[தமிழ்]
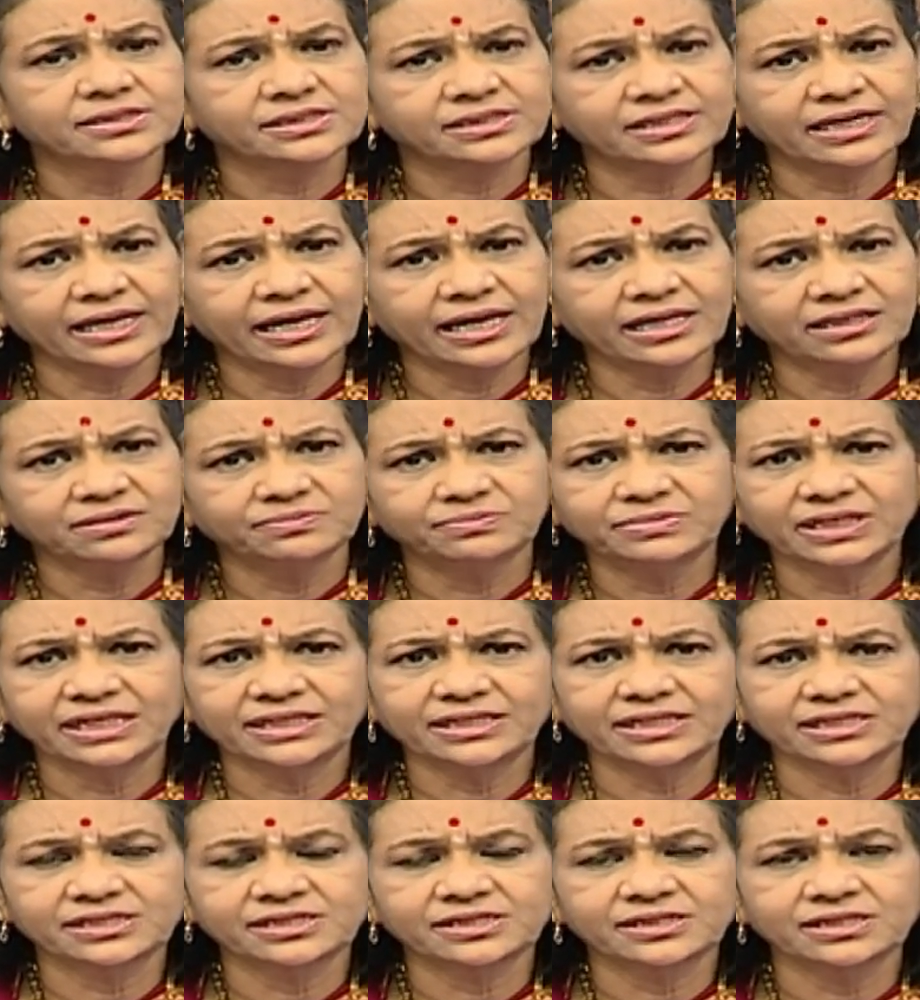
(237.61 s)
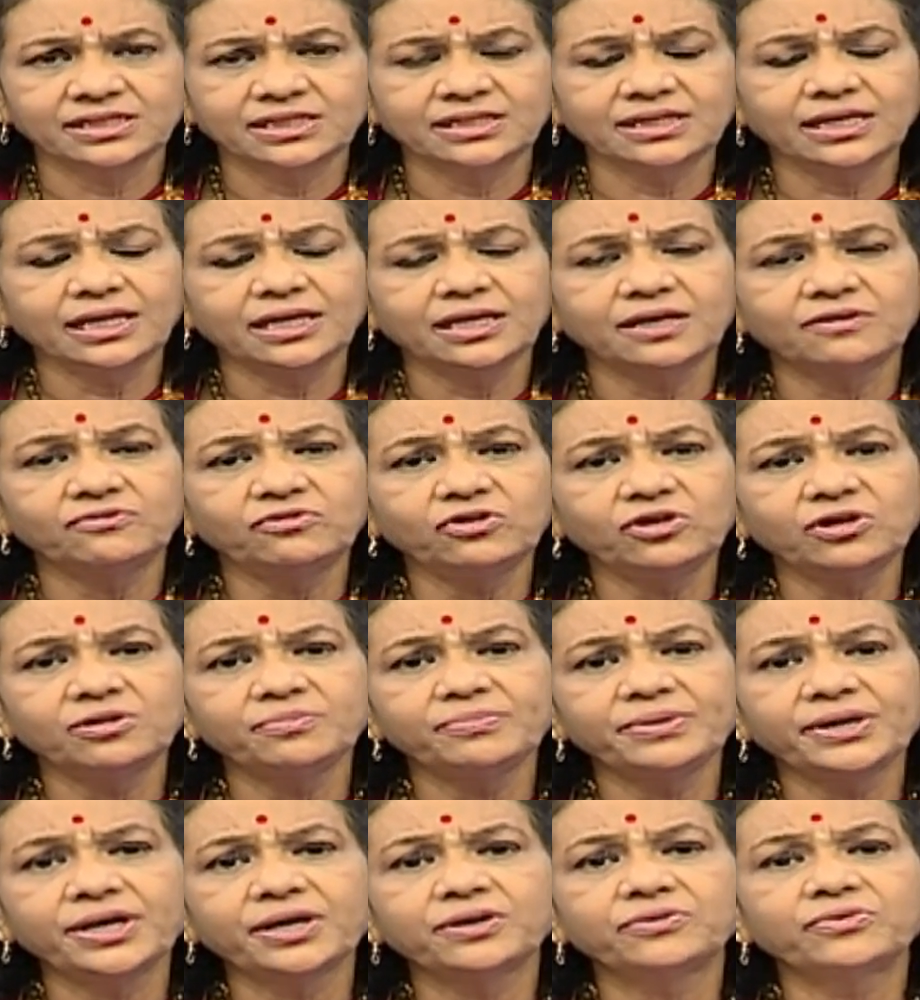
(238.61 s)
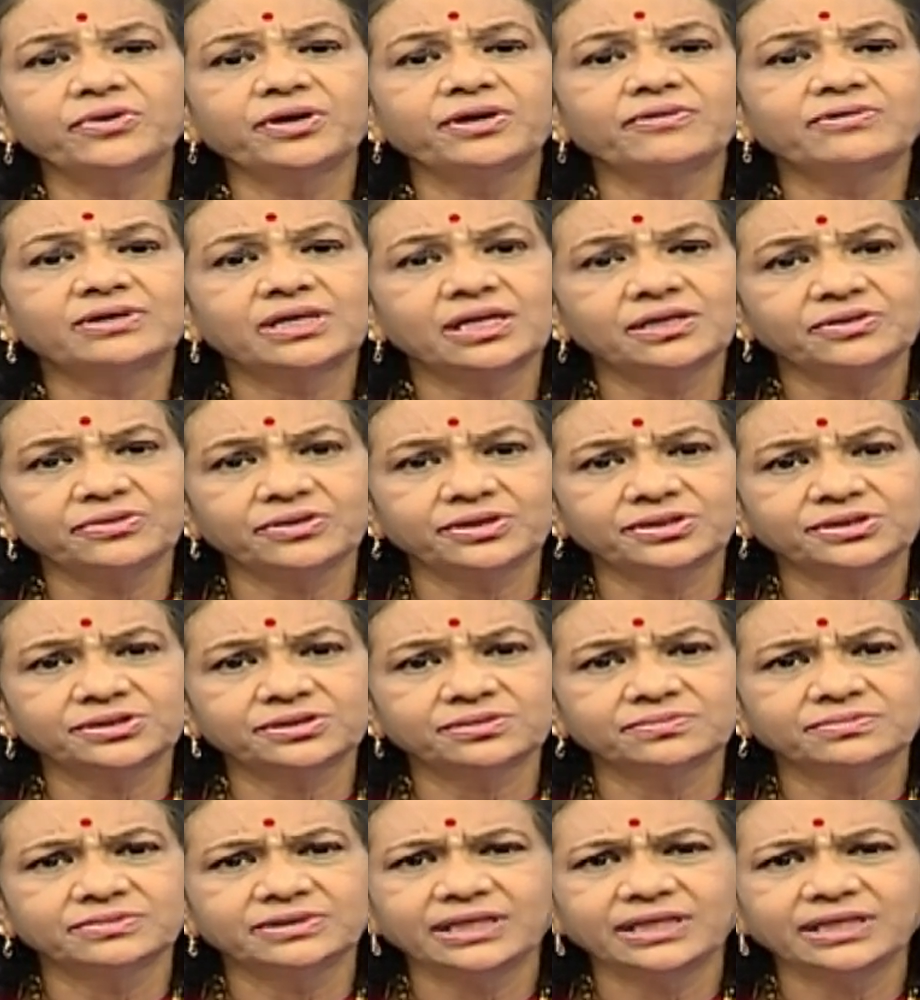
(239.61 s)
ஸ்கேன் பிளட் டெஸ்ட் இதில் எவ்வளோ பெரிய குறை வேணாலும் தெரிஞ்சிடும்